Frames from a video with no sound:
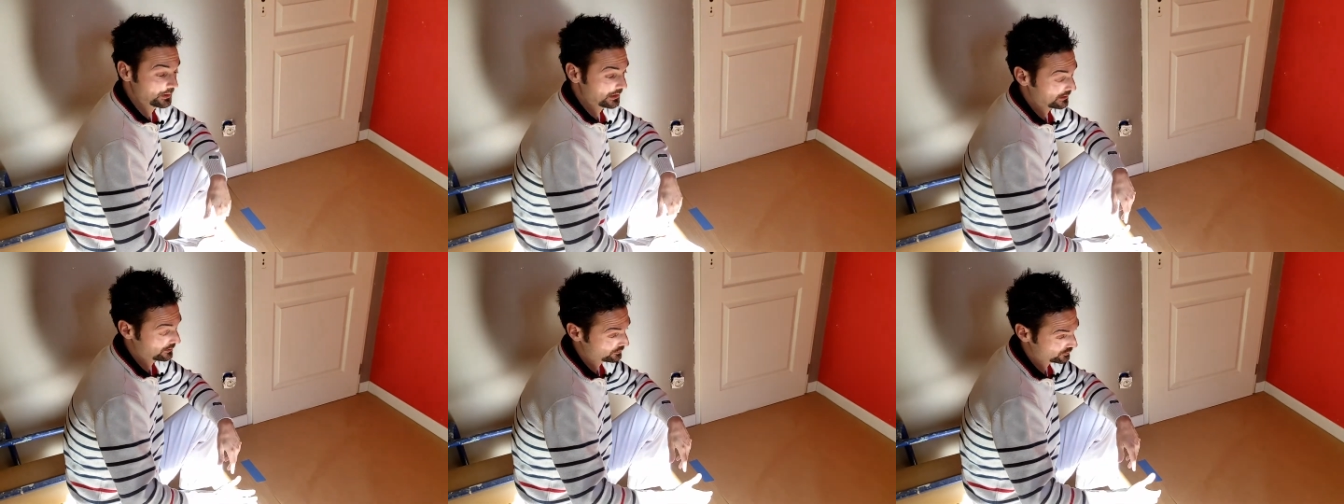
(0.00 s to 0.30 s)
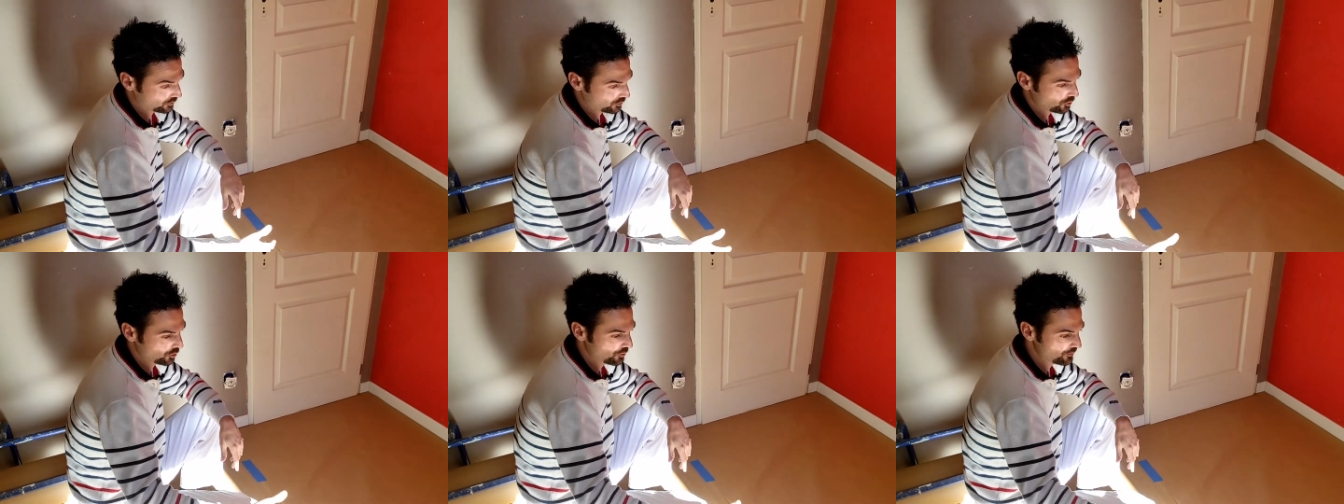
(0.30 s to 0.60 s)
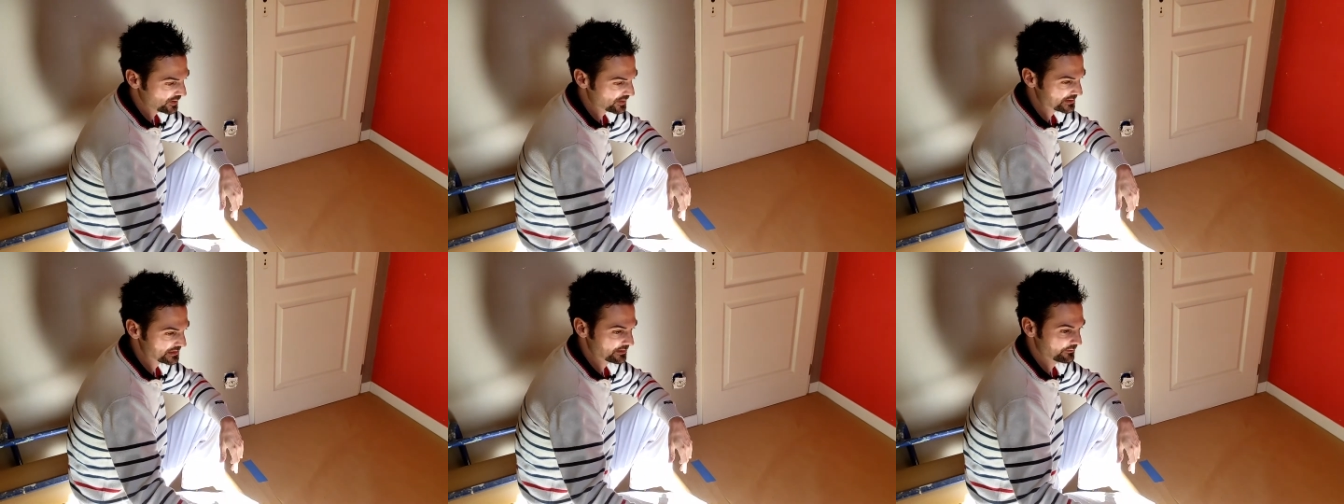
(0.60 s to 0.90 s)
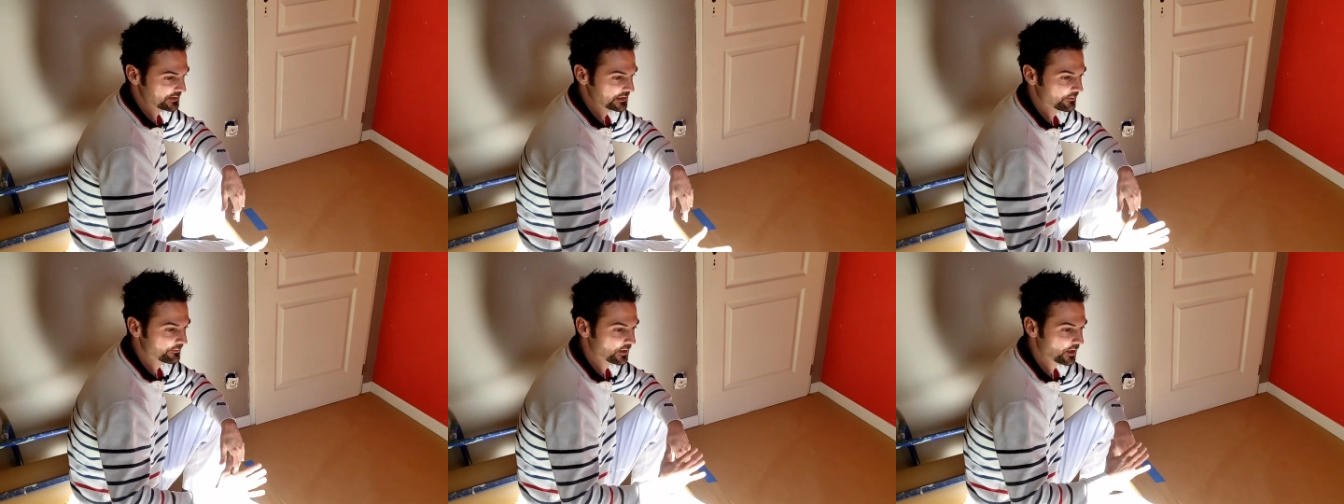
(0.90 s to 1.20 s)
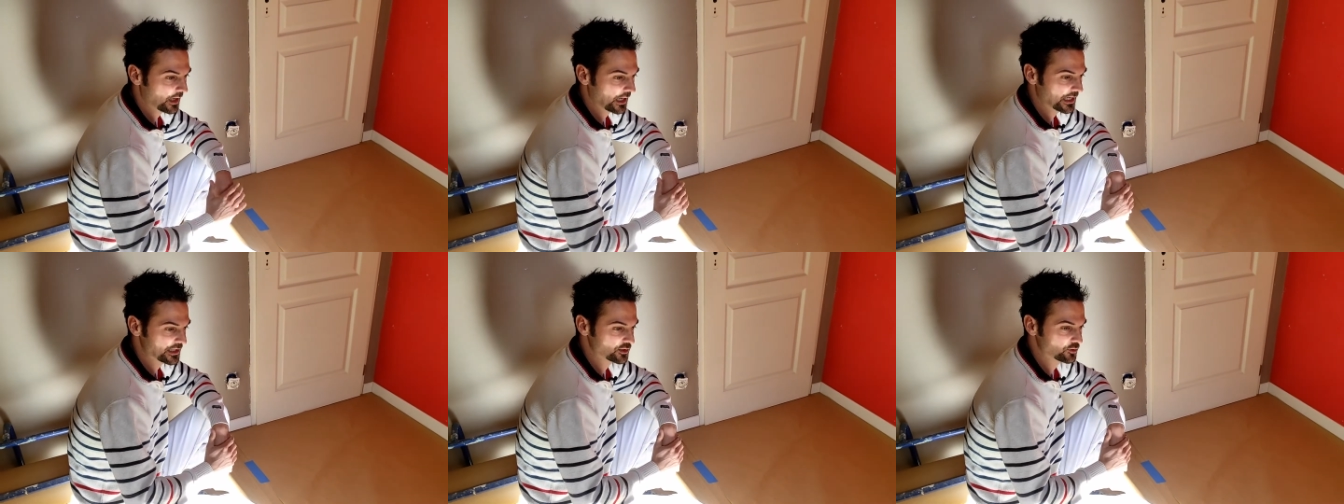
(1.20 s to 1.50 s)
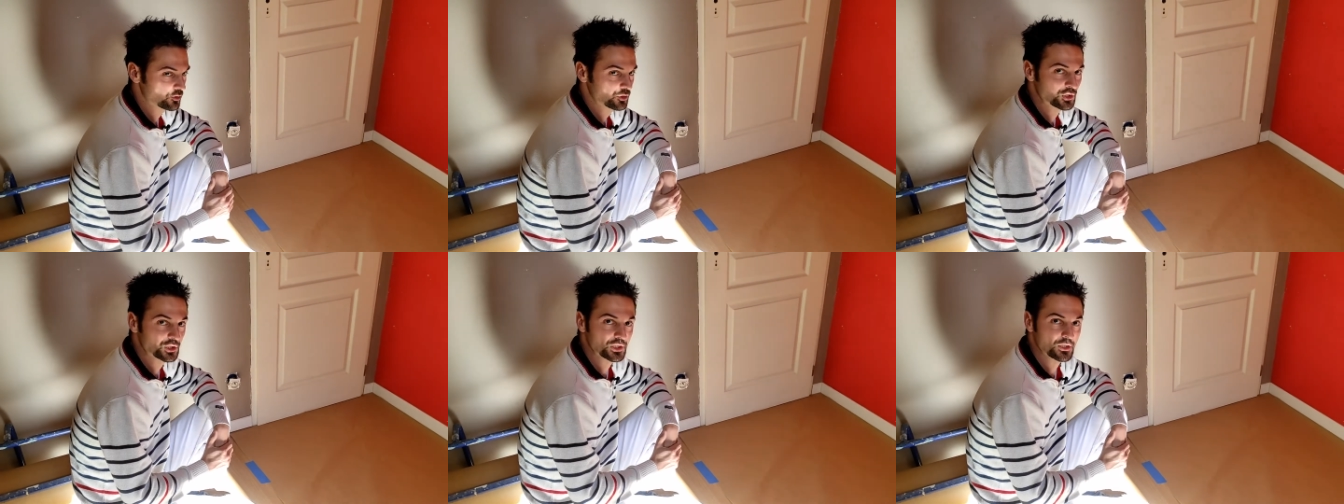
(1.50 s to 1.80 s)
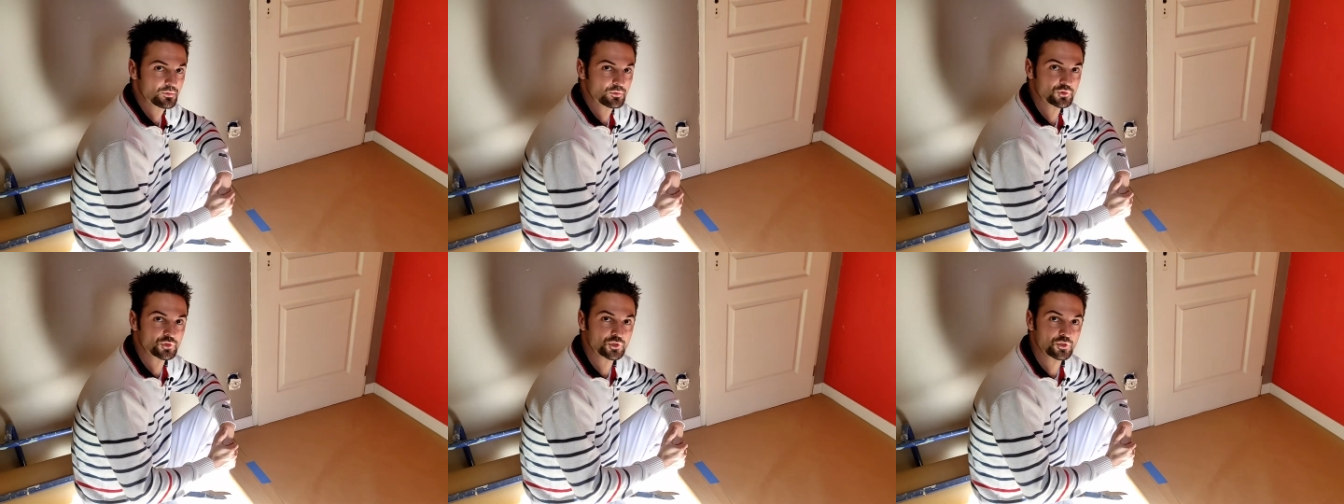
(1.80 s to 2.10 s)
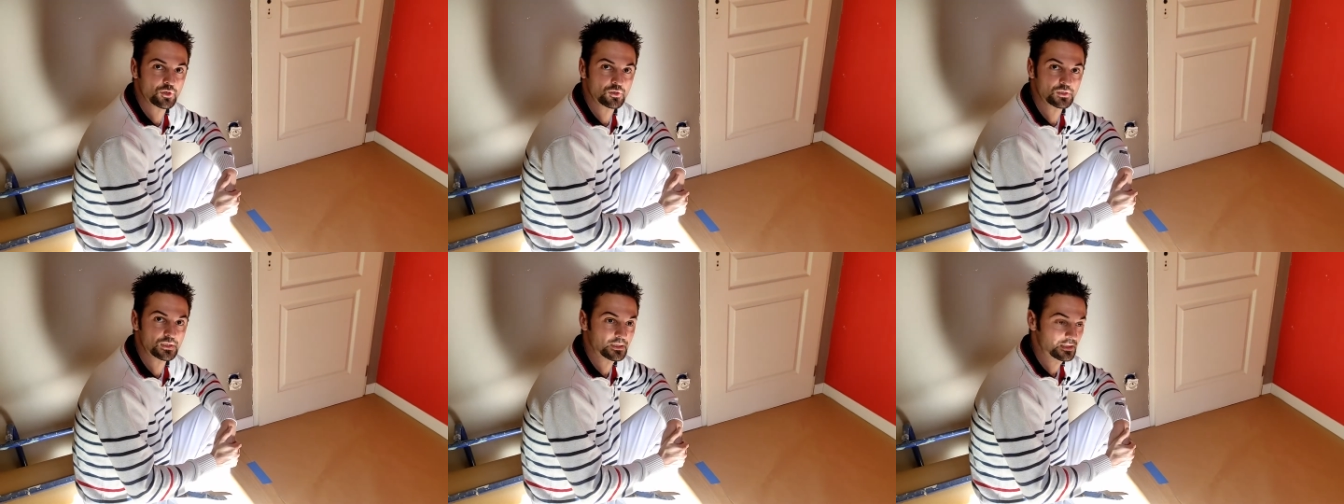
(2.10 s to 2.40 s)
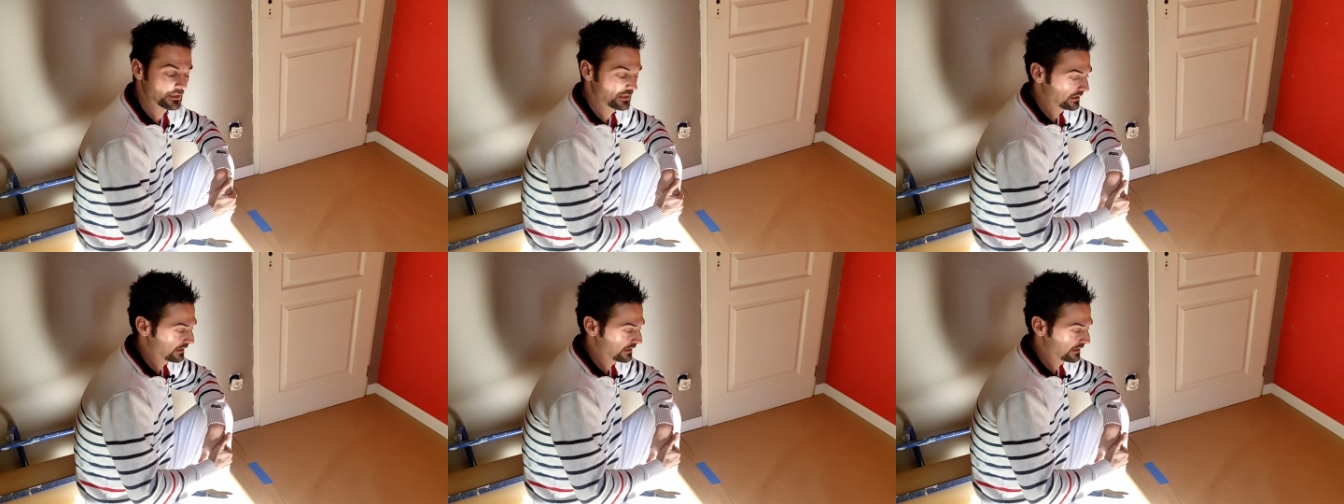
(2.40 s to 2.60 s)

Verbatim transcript: Et quand on commence évidemment à scotcher au sol,